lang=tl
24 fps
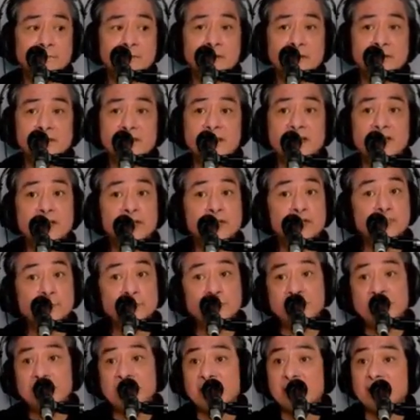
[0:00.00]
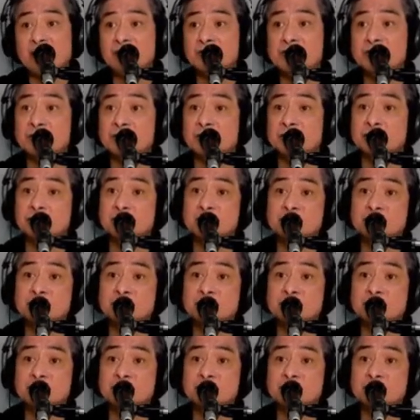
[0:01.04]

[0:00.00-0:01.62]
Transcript: telecommunications